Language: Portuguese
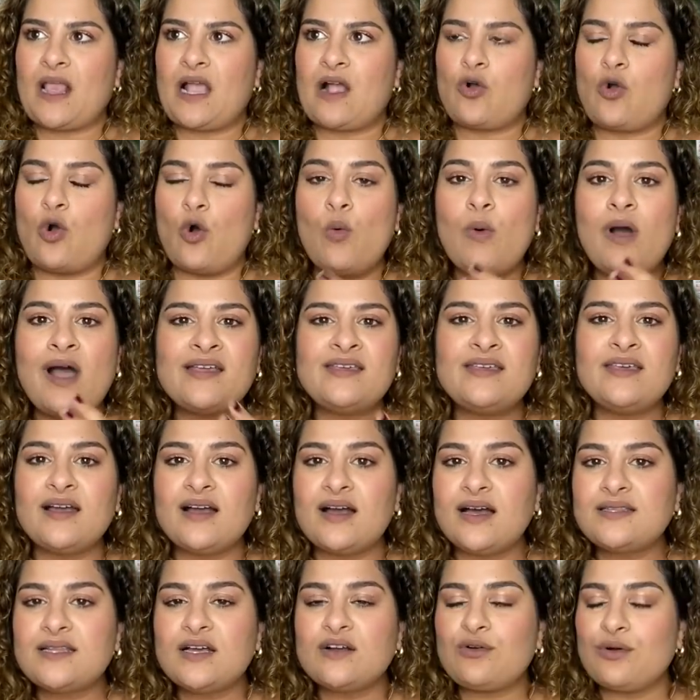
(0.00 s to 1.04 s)
com a
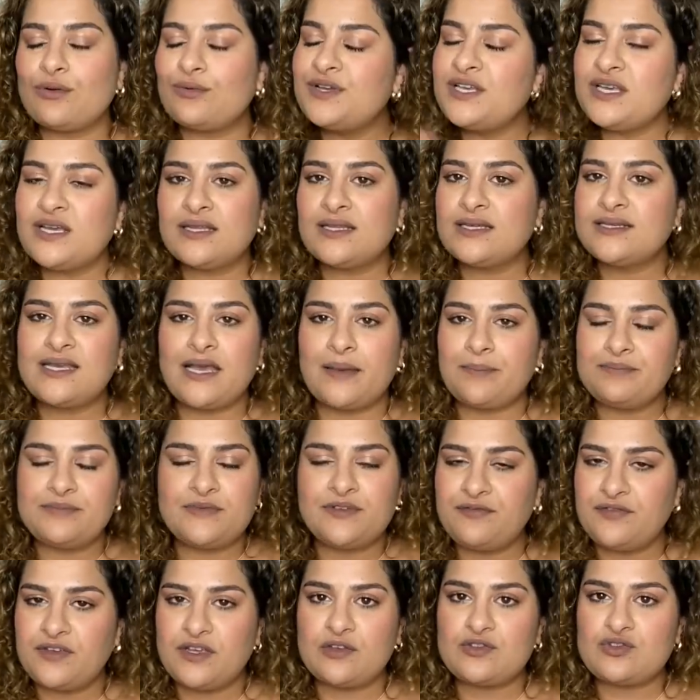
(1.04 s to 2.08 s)
Rihanna, com a Rihanna, que é,
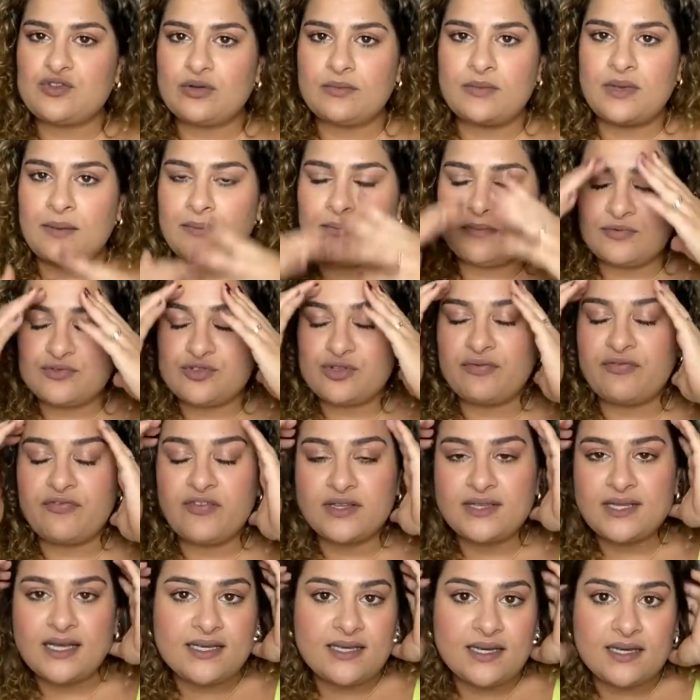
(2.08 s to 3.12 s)
enfim, eu sou, sou
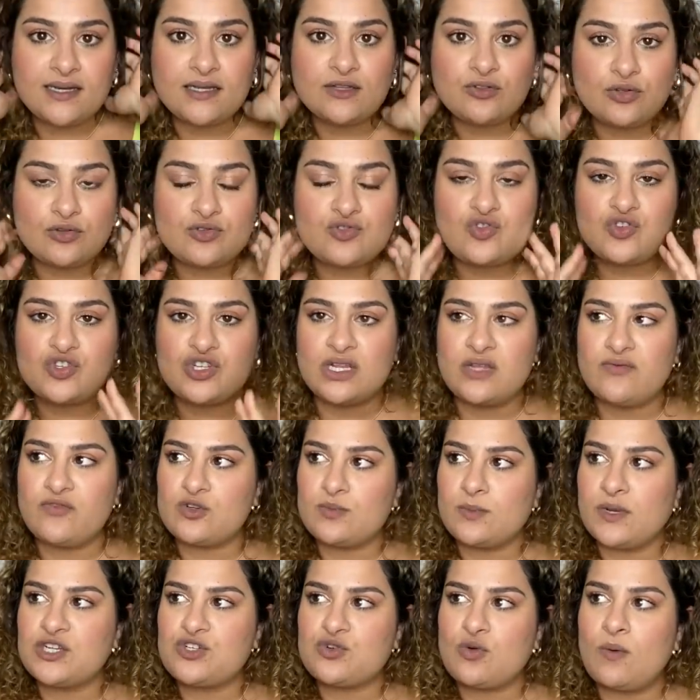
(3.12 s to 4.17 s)
fã da Rihanna em todos os níveis,
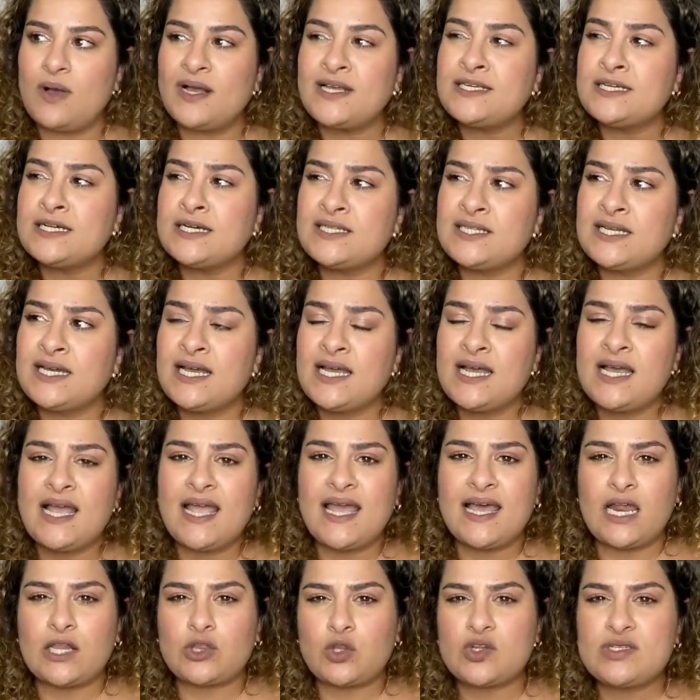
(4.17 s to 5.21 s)
mas com a Rihanna,
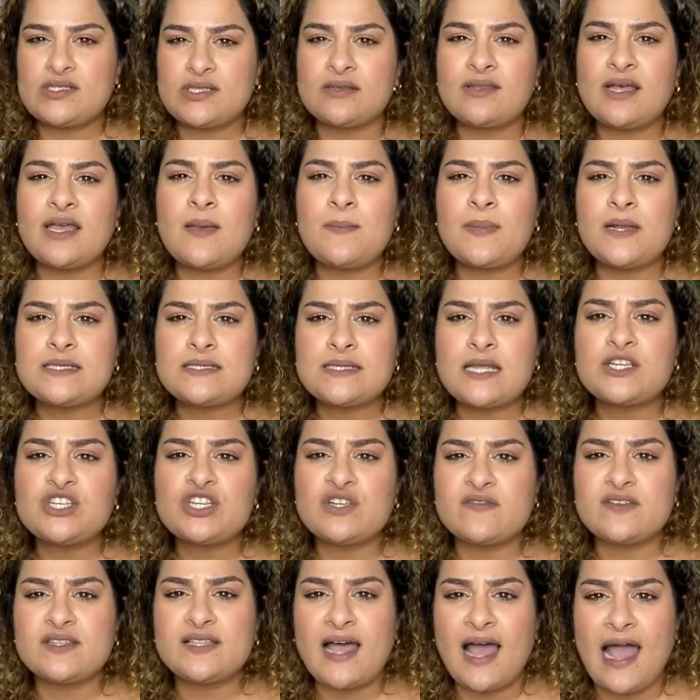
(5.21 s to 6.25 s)
ela trouxe tanta
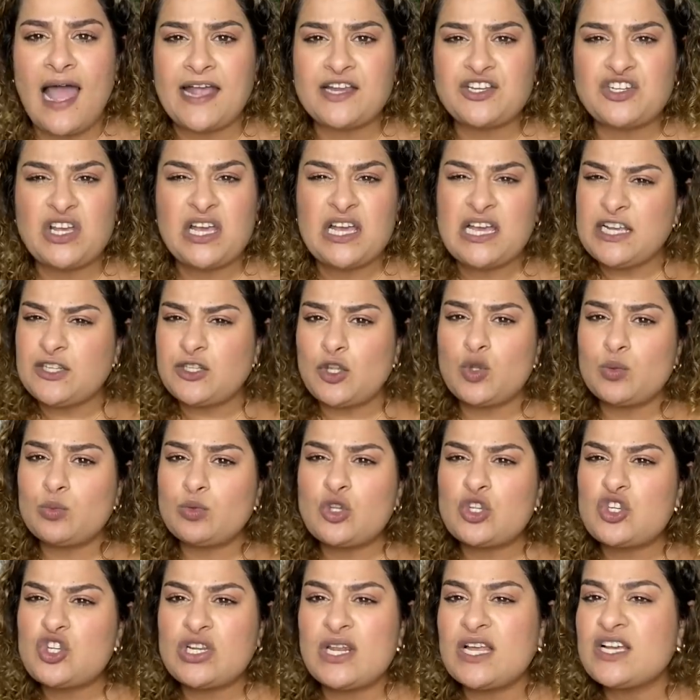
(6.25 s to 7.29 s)
representatividade, todo
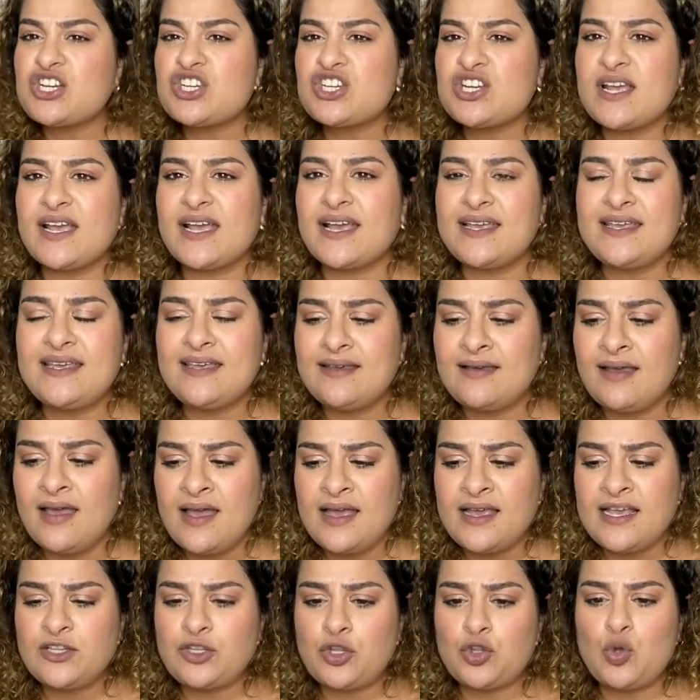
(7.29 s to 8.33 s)
mundo de lingerie,
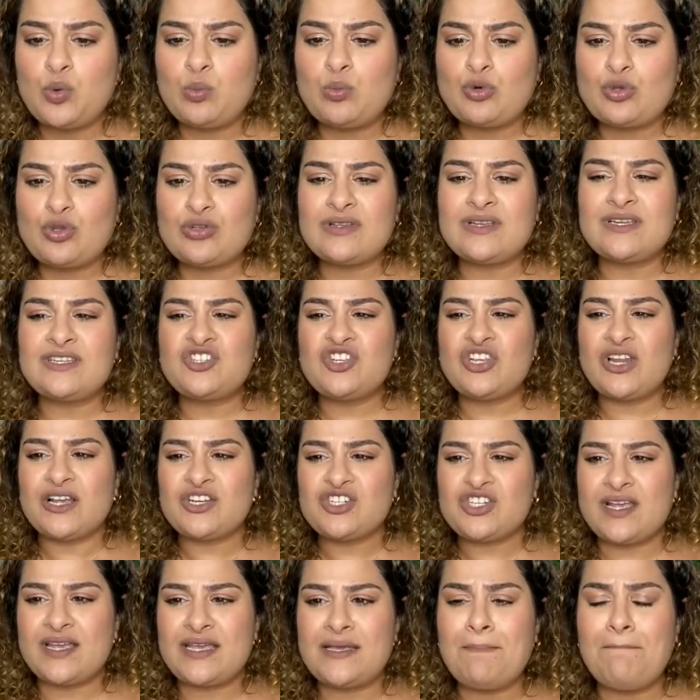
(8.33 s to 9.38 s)
e todo mundo de
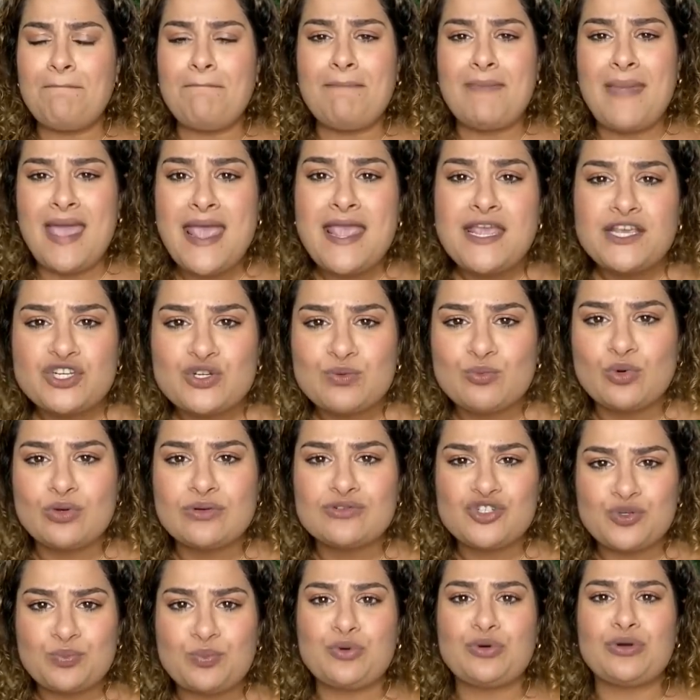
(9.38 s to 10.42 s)
lingerie mesmo,
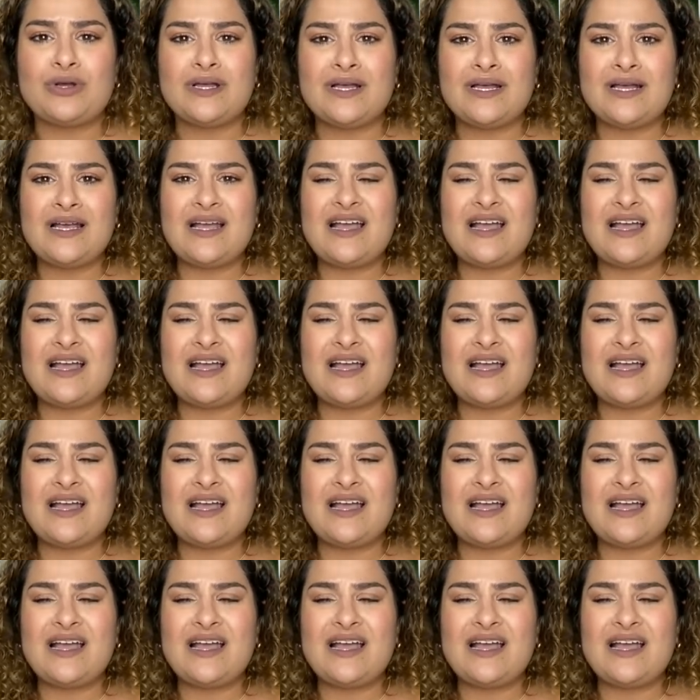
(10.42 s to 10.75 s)
tipo,